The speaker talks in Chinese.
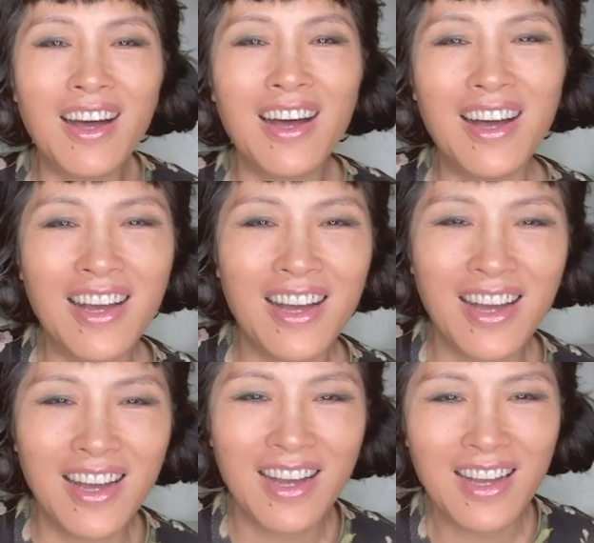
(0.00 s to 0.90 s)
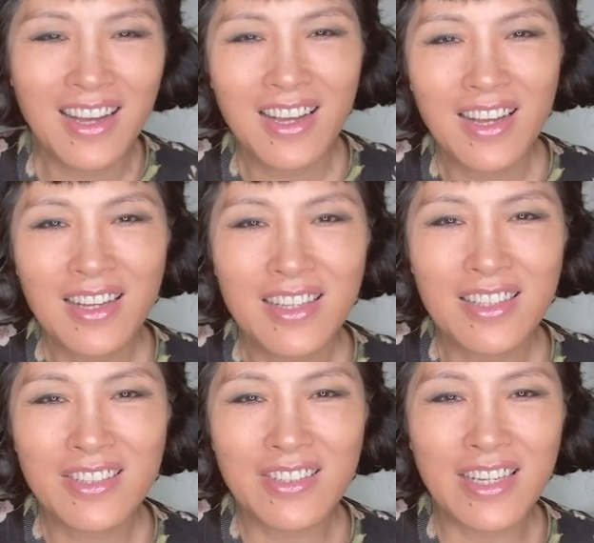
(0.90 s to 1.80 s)
哈哈，
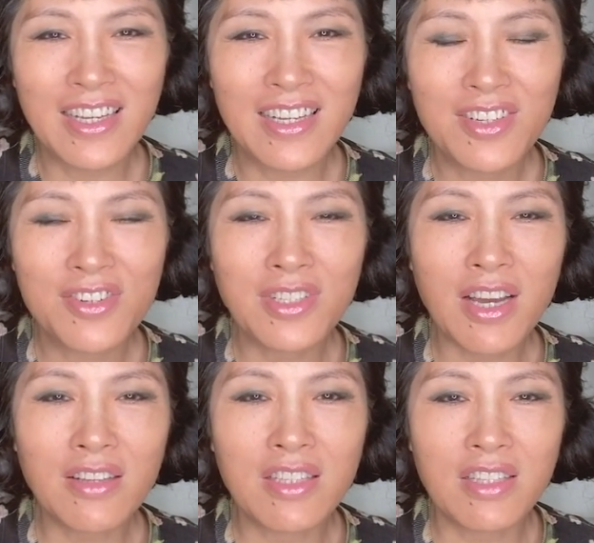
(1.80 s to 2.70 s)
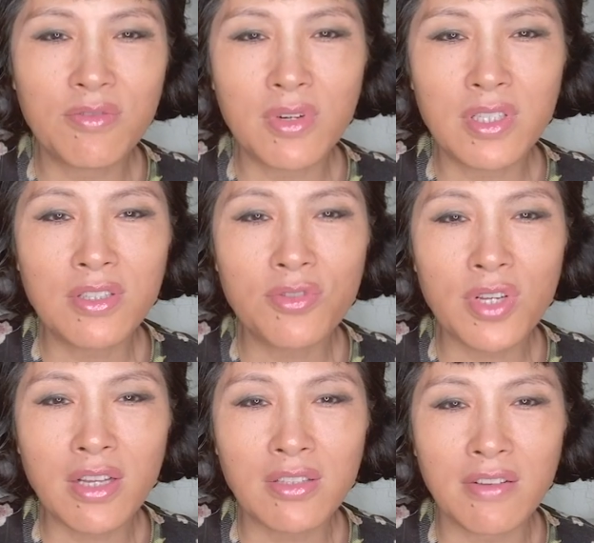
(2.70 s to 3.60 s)
对，睡觉我睡
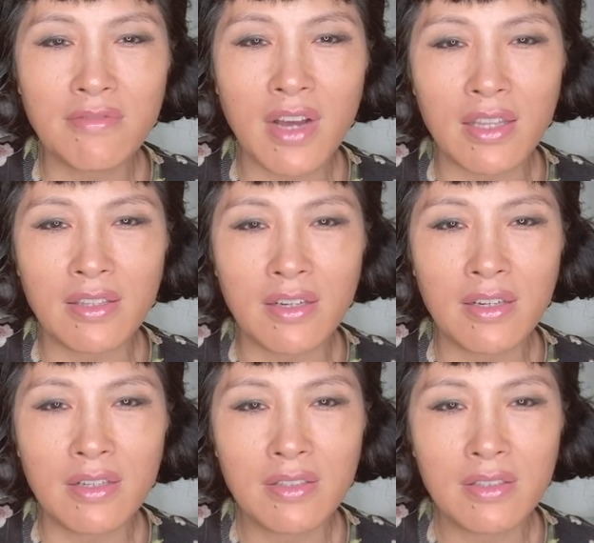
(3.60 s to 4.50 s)
觉挺晚的，